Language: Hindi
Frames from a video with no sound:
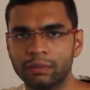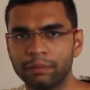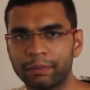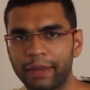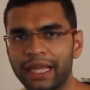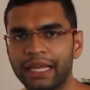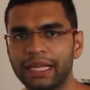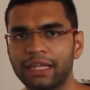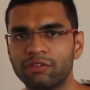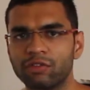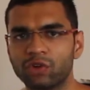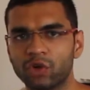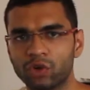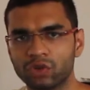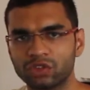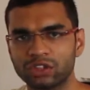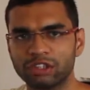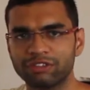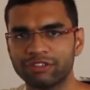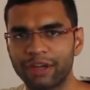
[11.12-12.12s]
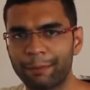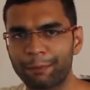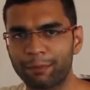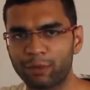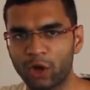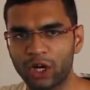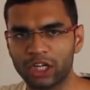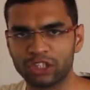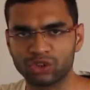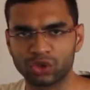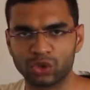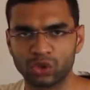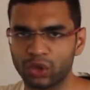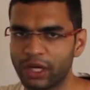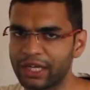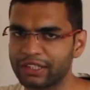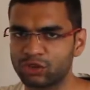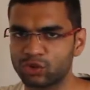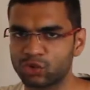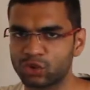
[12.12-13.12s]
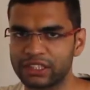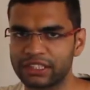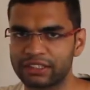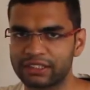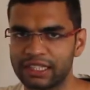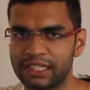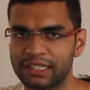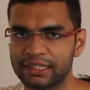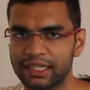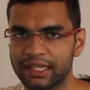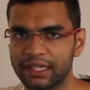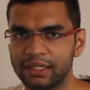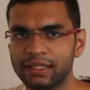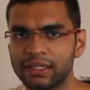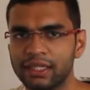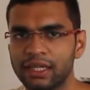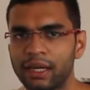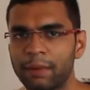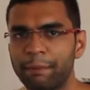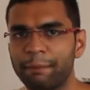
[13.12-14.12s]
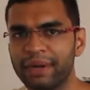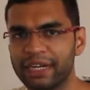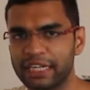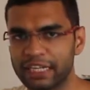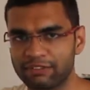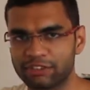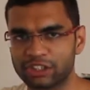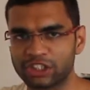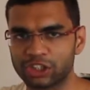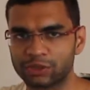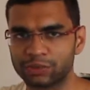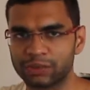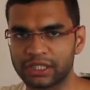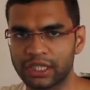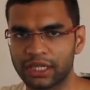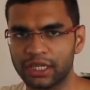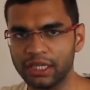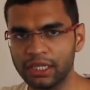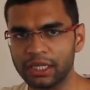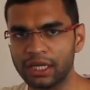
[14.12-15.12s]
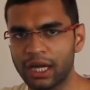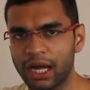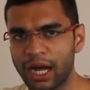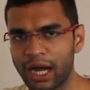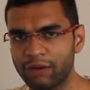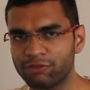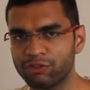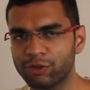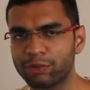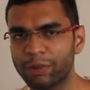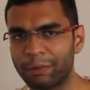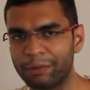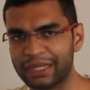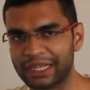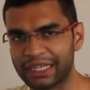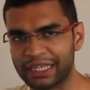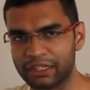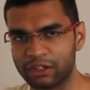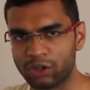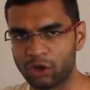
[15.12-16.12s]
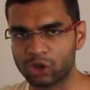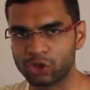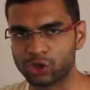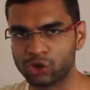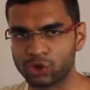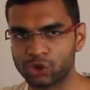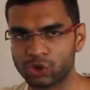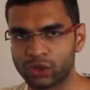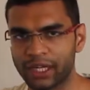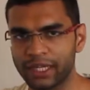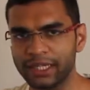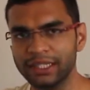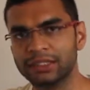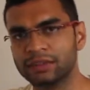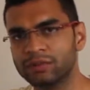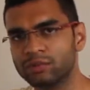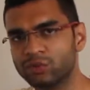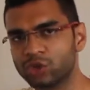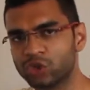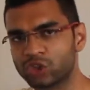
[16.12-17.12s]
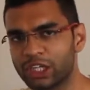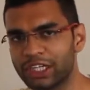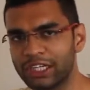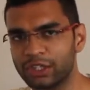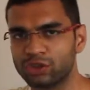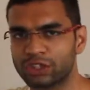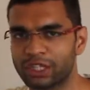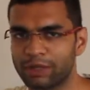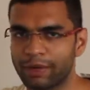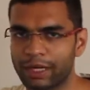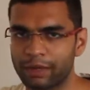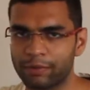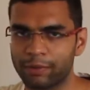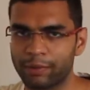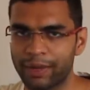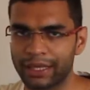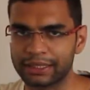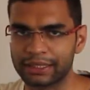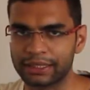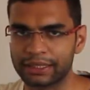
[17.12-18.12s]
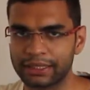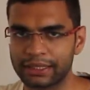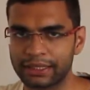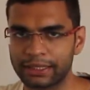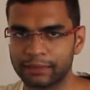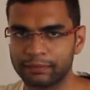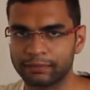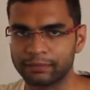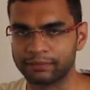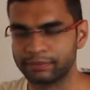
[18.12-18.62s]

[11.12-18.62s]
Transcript: पहले वो सिर्फ एम्प्लॉयज़ और एसोसिएट्स के लिए था बेटा वर्जन में था अब वो पब्लिक के लिए लॉन्च हो चुका है तो चलिए उसके बारे में बात करते हैं